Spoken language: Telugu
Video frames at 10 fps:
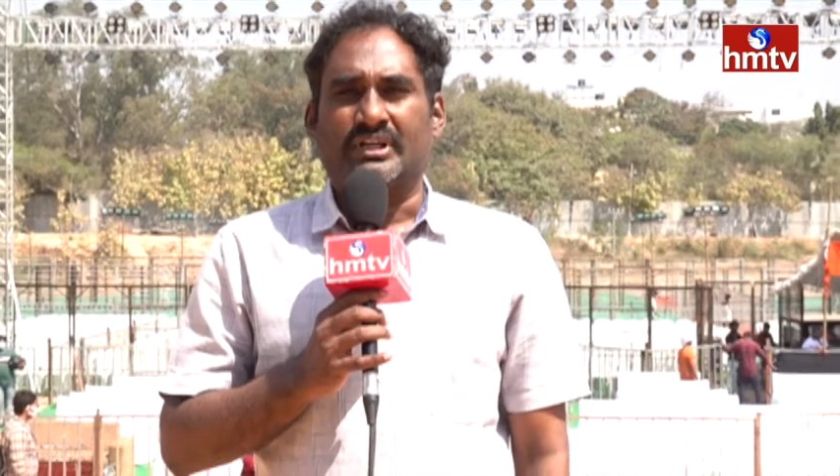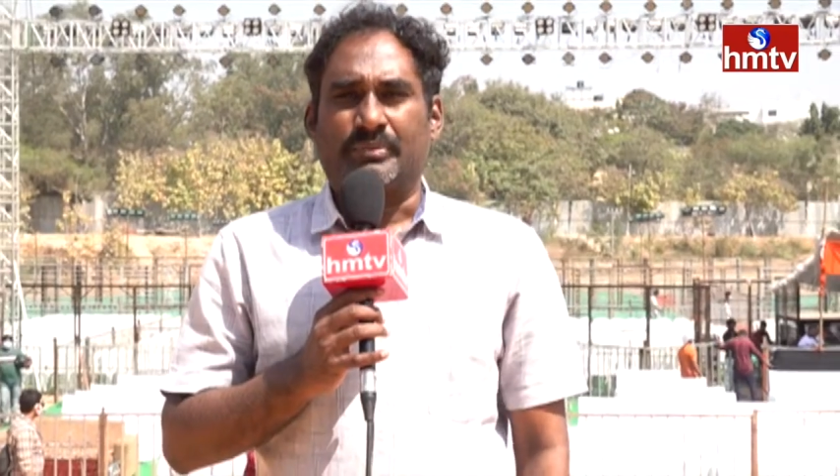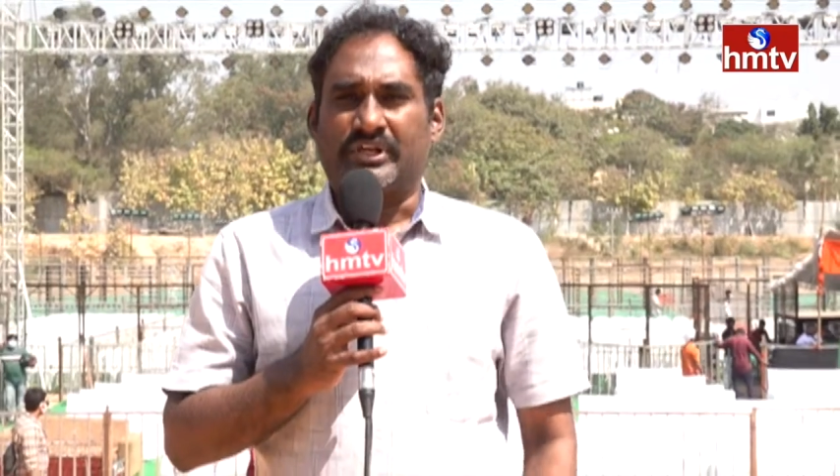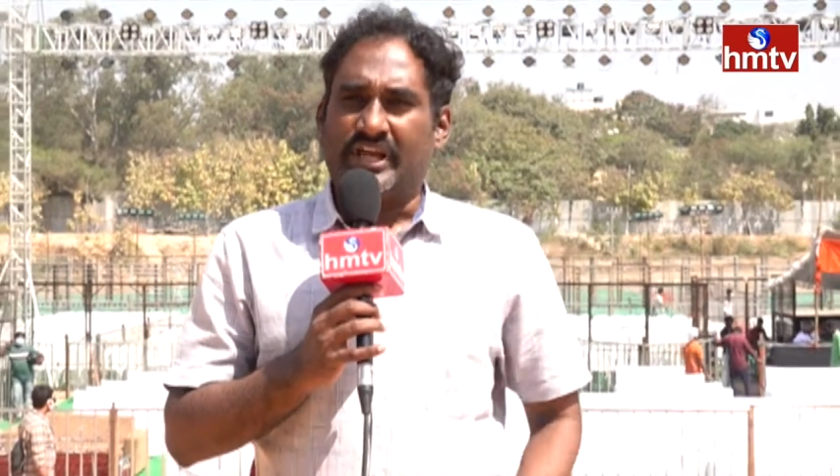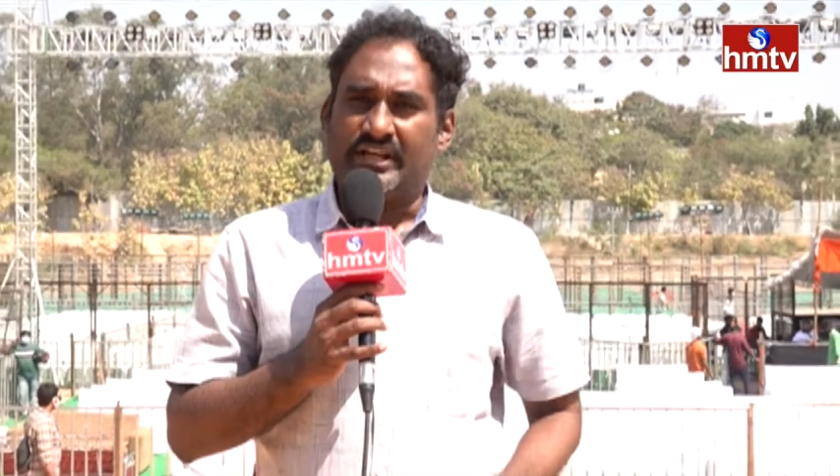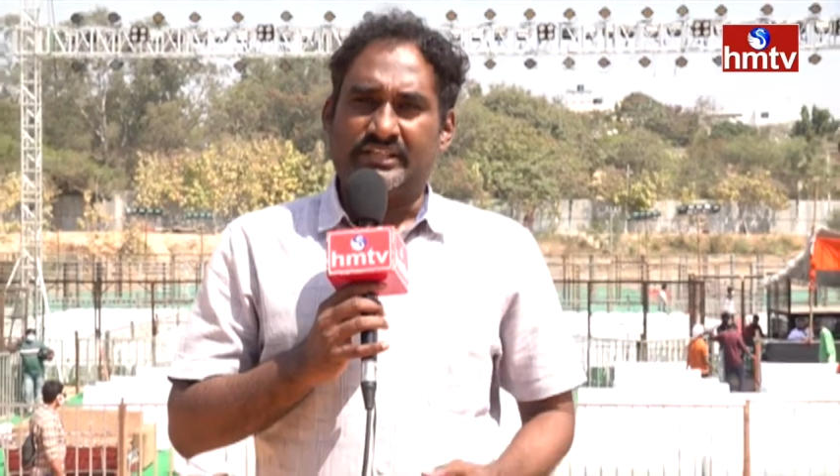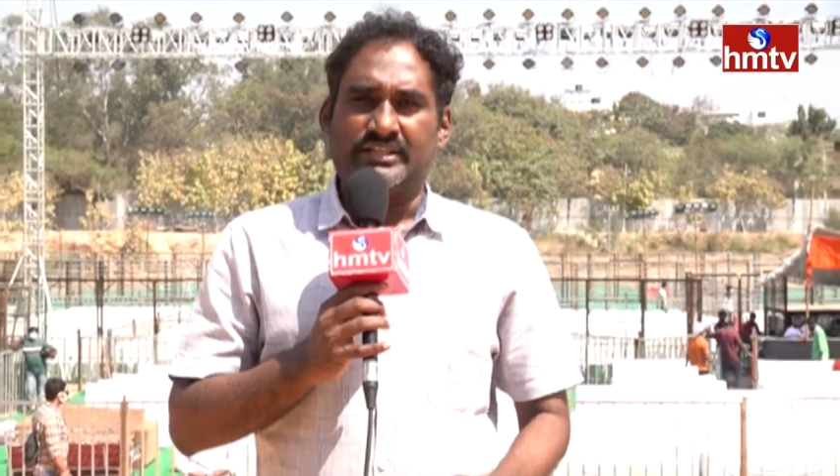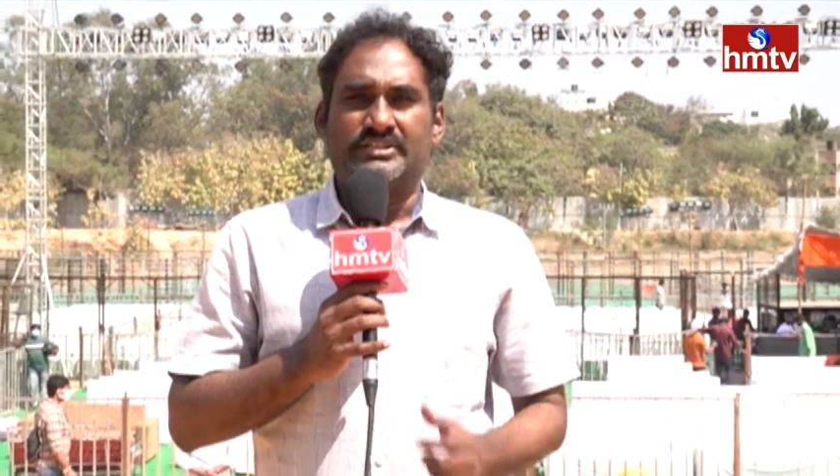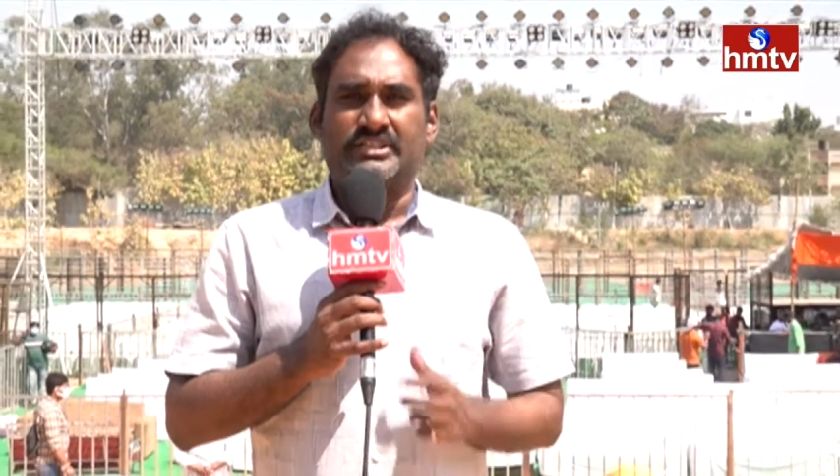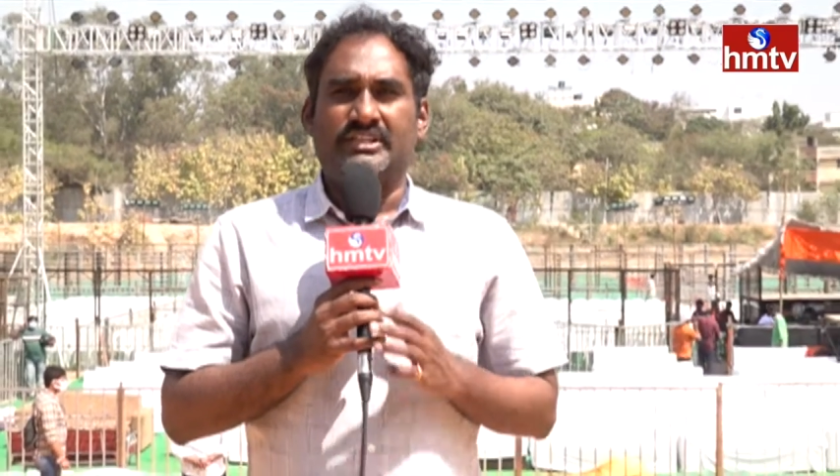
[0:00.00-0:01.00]
వాళ్ళకి ప్రియారిటీ
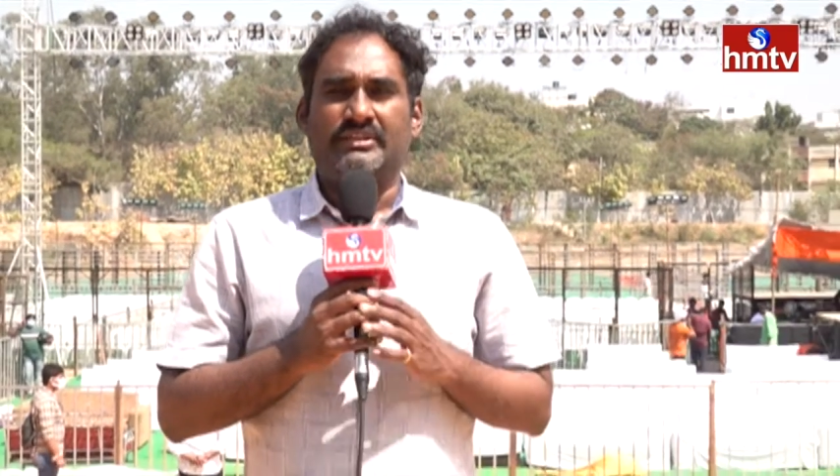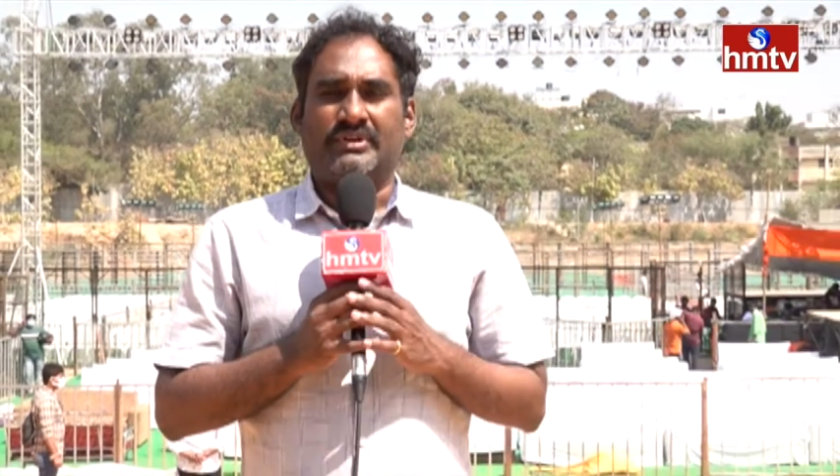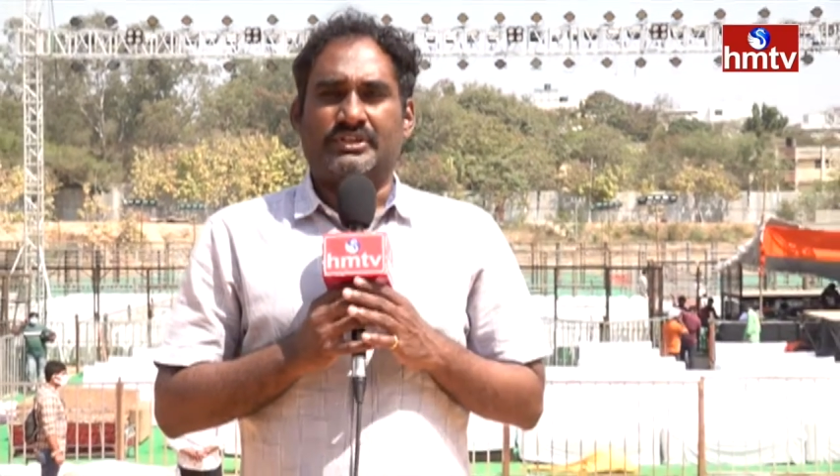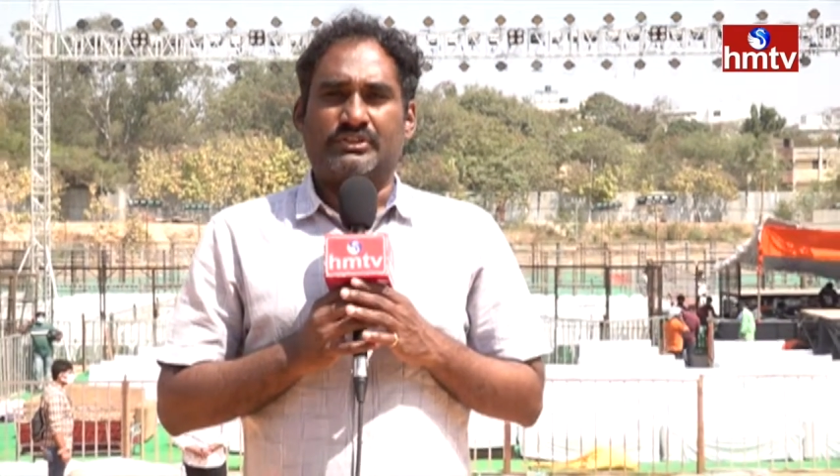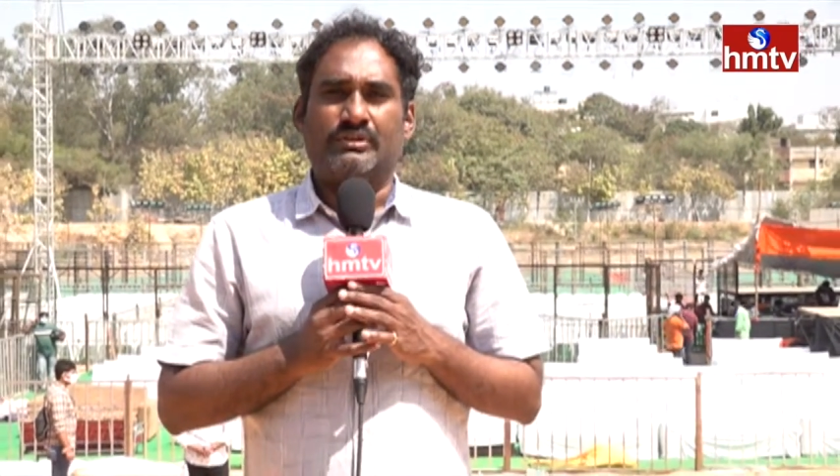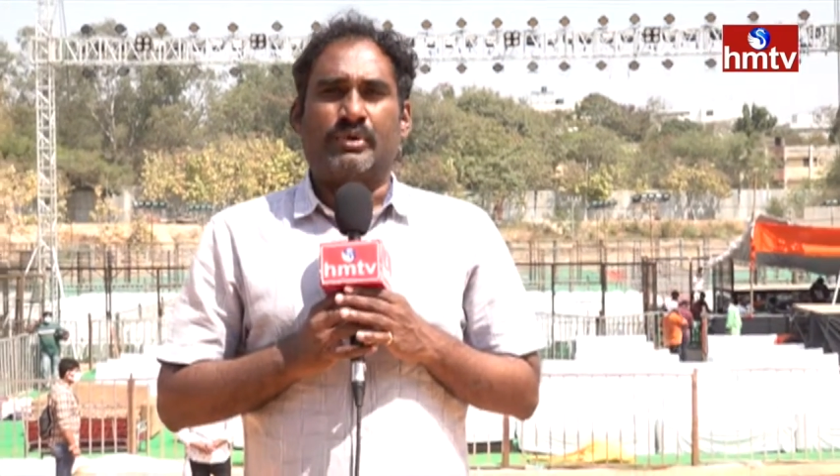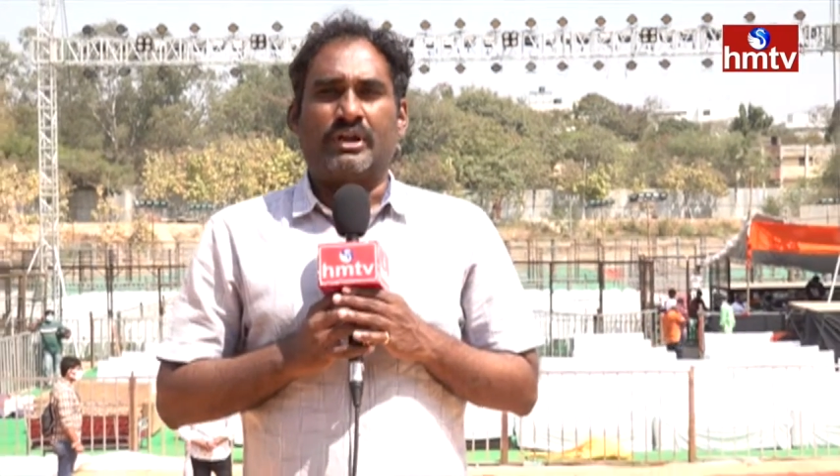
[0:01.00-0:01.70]
ఇచ్చి ఈ ఫంక్షన్లో